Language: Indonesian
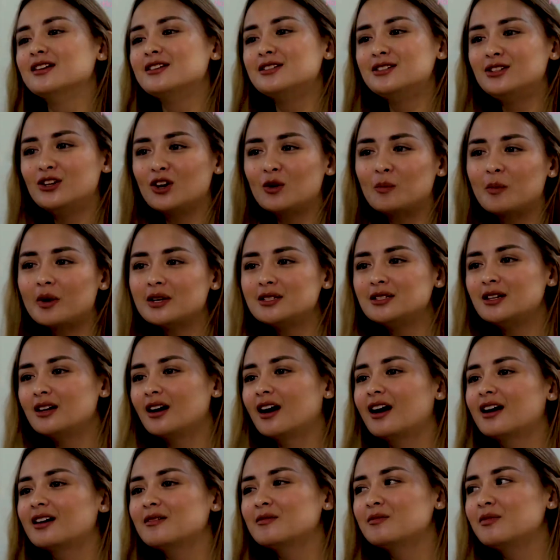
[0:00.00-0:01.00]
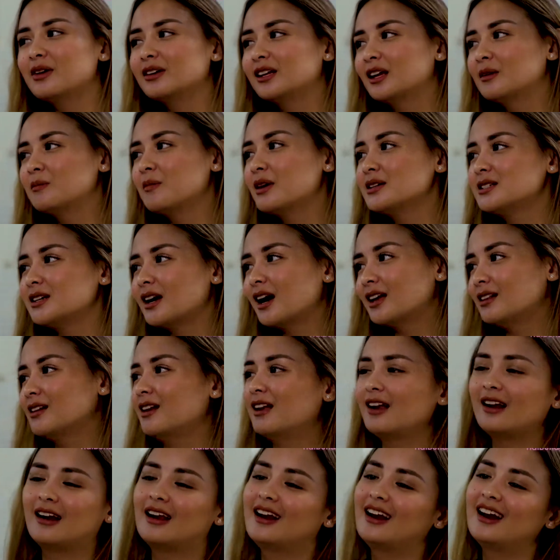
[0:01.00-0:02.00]
Zio pasti akan bertambah sehat
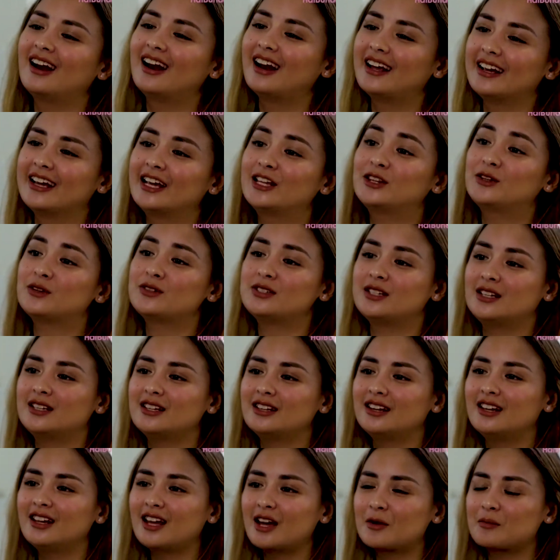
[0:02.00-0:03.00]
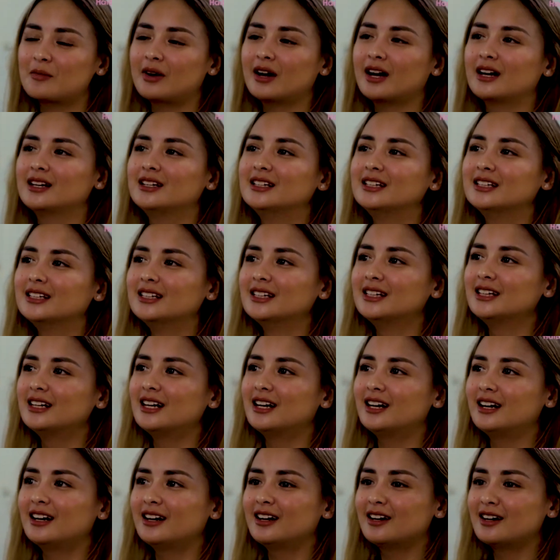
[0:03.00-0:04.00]
lah gitu sih. Jadi emang
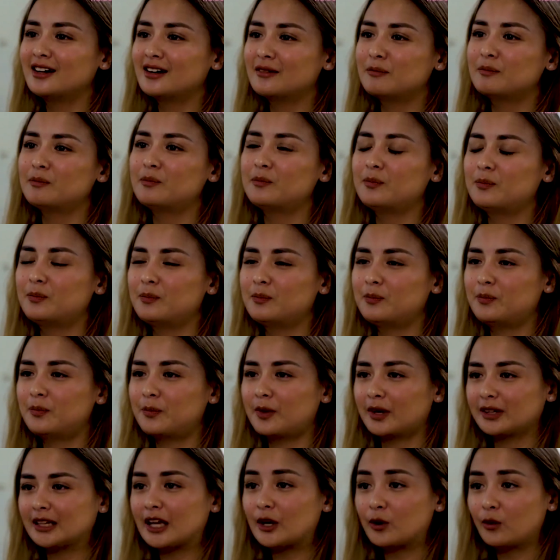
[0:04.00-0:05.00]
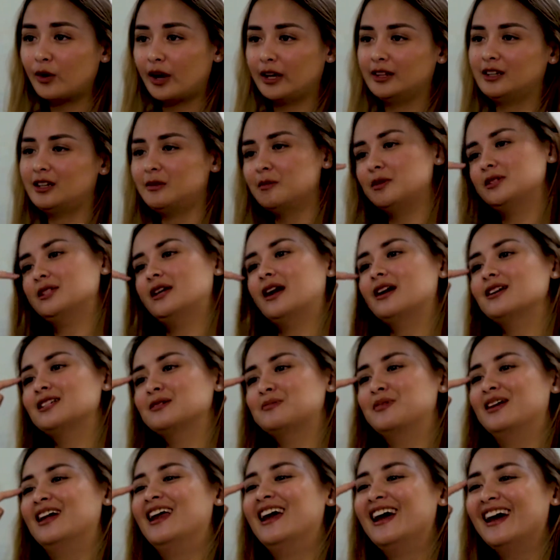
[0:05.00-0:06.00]
uh, pertarungan terbesar
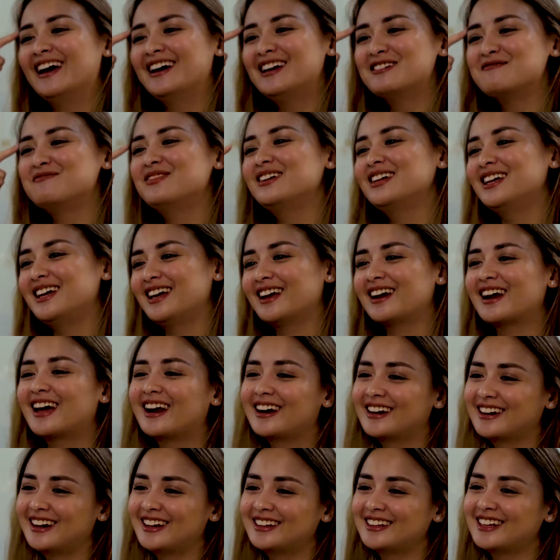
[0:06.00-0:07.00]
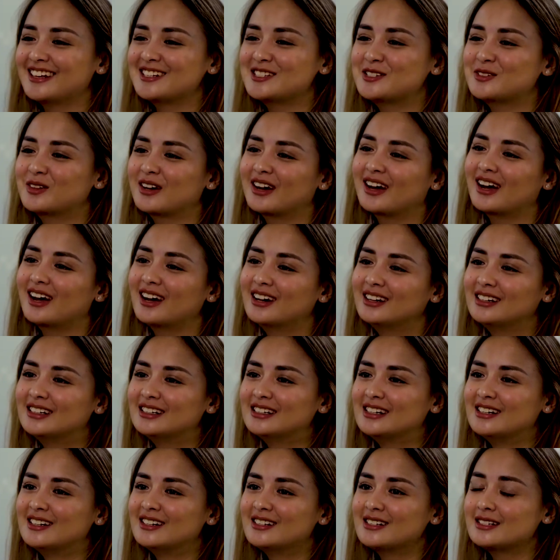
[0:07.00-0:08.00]
sebenarnya di pikiran. Kita suka
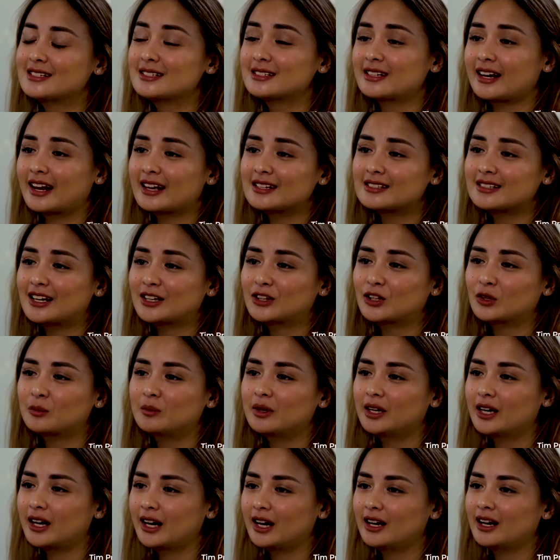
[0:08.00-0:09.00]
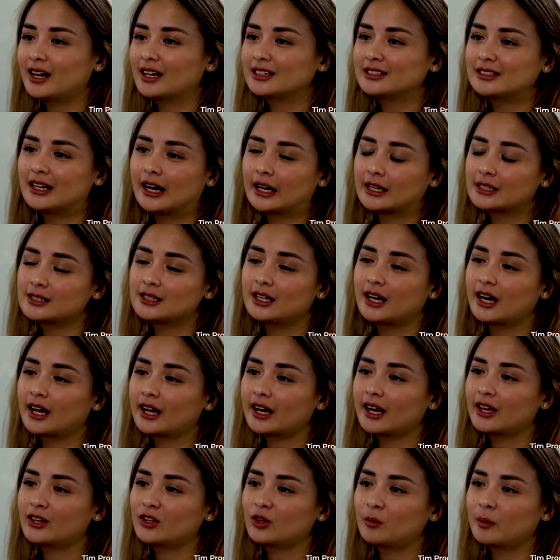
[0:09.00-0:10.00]
stres atau mikirin yang jelek-jelek
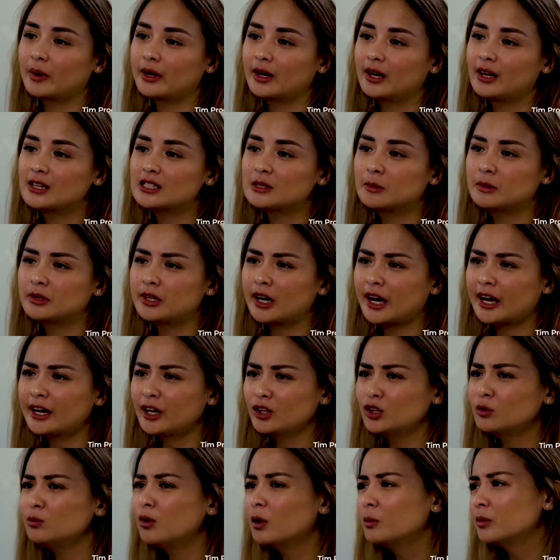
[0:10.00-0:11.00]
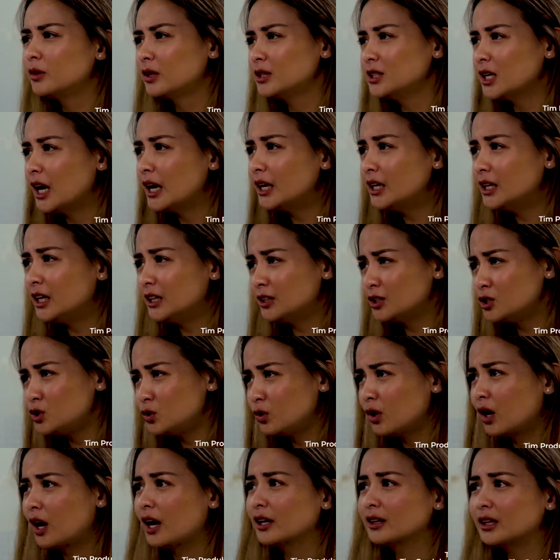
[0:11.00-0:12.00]
gitu. Padahal sebenarnya kan itu belum terjadi. Kita
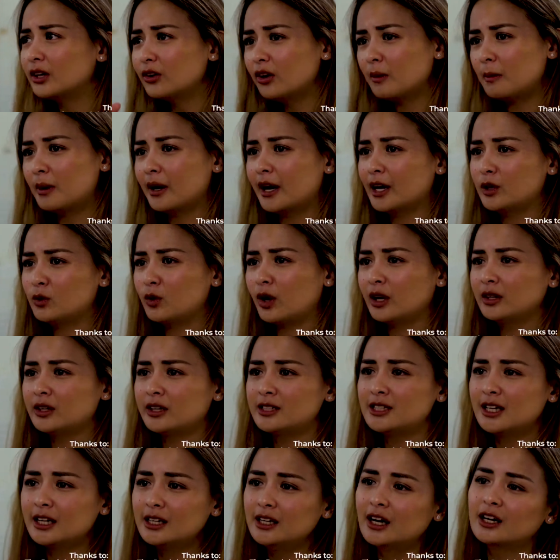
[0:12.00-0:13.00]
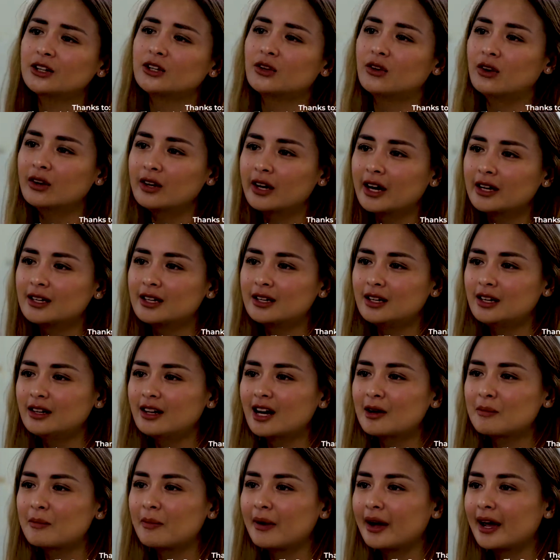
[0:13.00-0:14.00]
juga nggak tahu apakah itu akan terjadi atau enggak.
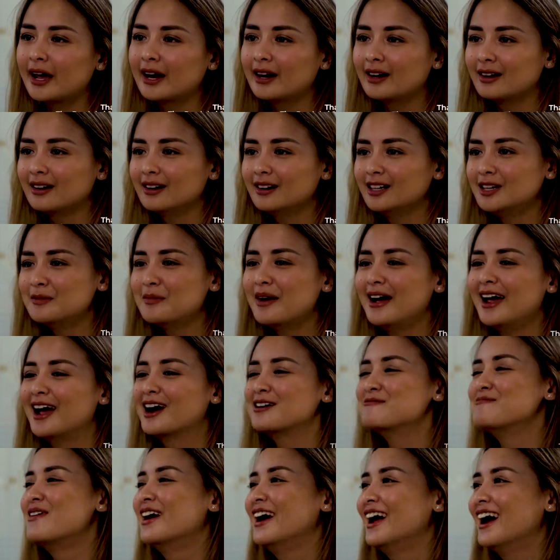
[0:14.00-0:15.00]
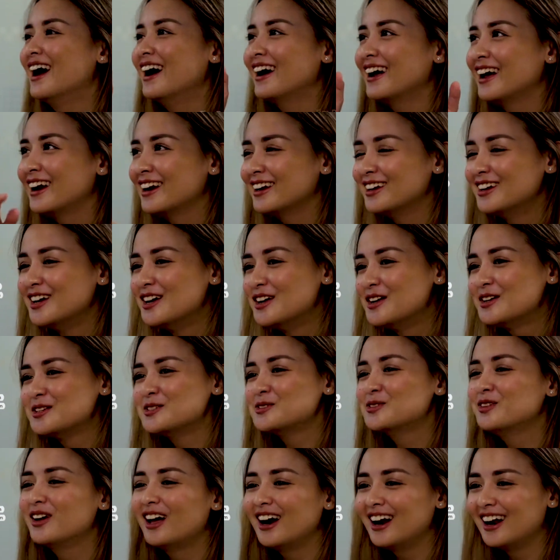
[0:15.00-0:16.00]
Jadi ngapain dibayang-bayangin?
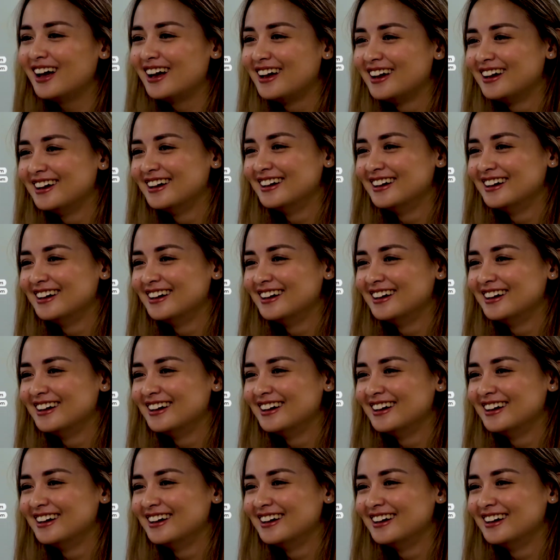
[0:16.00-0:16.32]
Sudahlah.